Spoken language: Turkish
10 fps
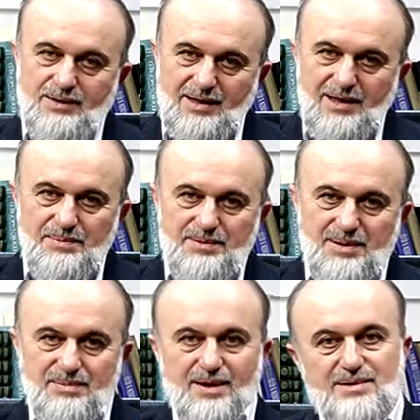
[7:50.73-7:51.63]
gelip
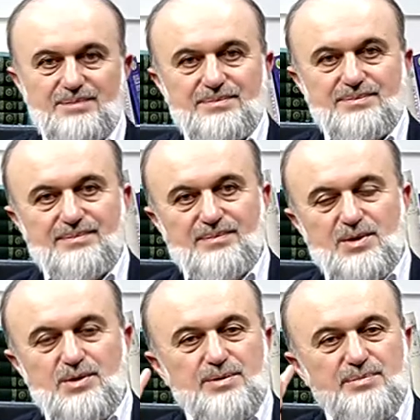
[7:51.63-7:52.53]
de benim
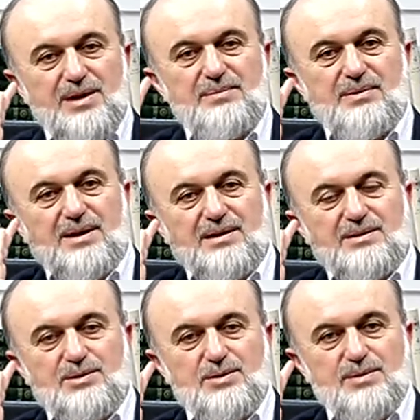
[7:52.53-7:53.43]
şu berbat
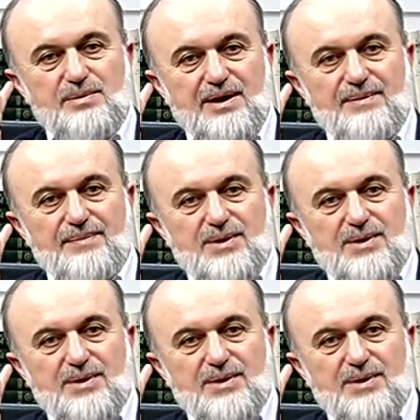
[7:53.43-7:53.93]
yüzüme,